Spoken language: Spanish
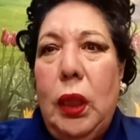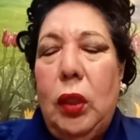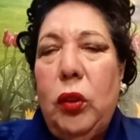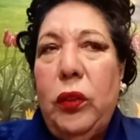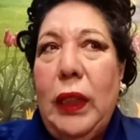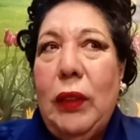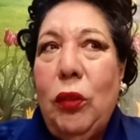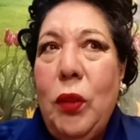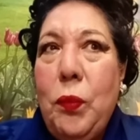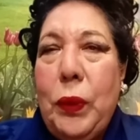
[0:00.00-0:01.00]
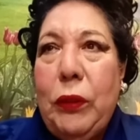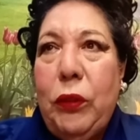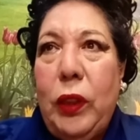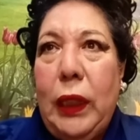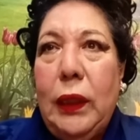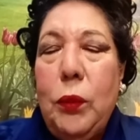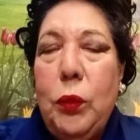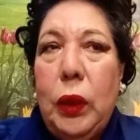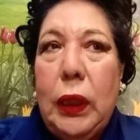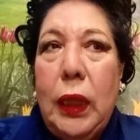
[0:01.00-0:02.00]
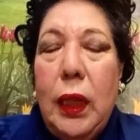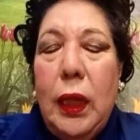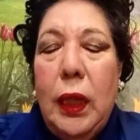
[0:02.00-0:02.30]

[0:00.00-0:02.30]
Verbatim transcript: Entonces, eso es impresionante porque